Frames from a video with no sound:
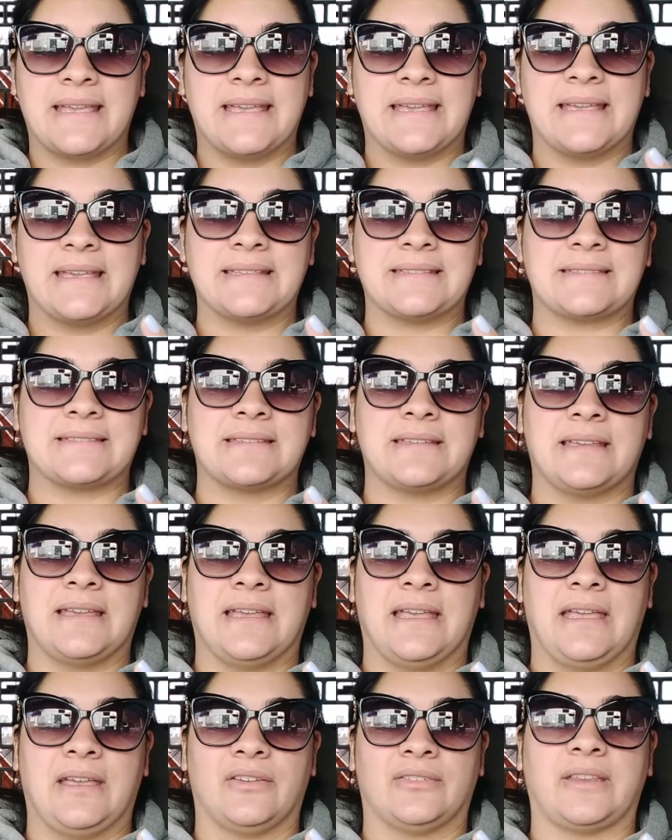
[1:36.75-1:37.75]
es,
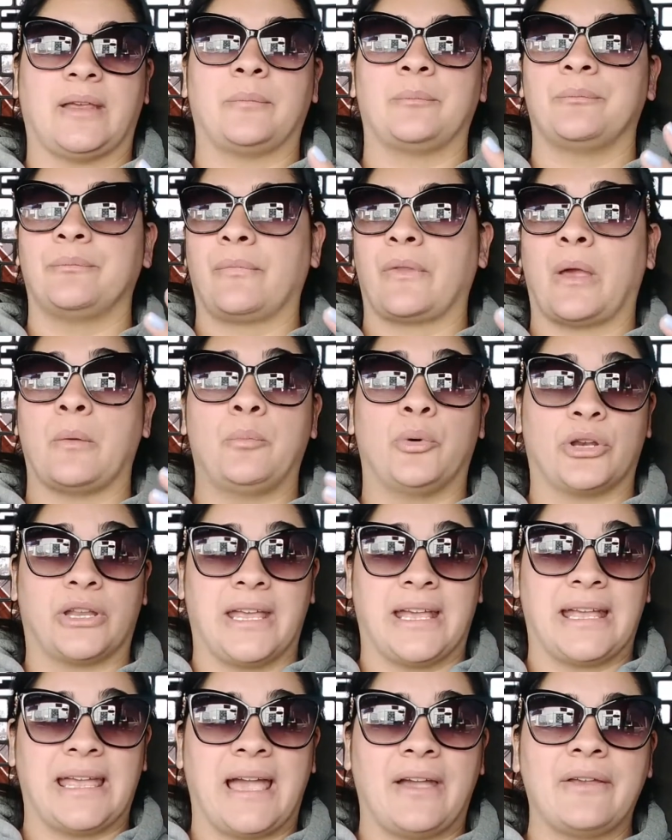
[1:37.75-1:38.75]
o sea, ¿por
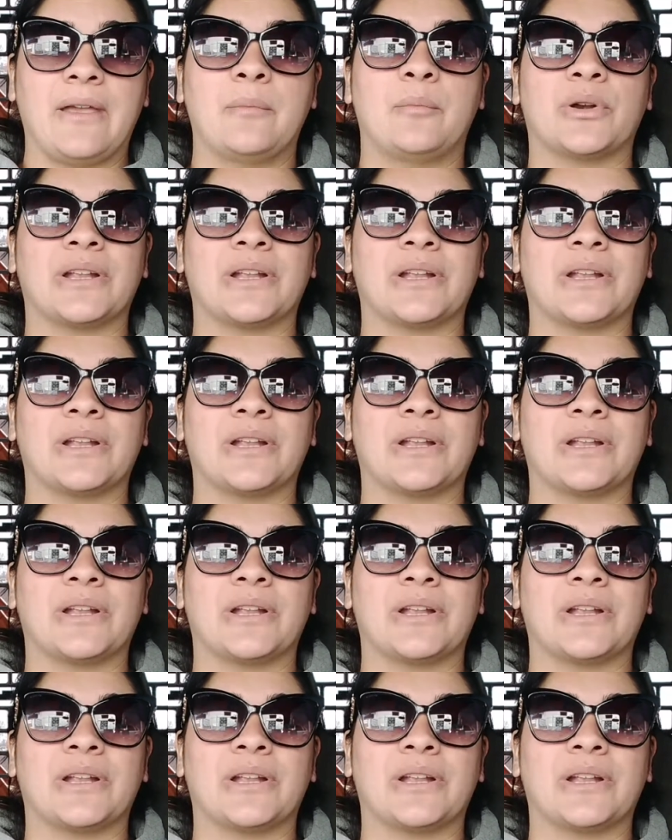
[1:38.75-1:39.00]
qué queda bien?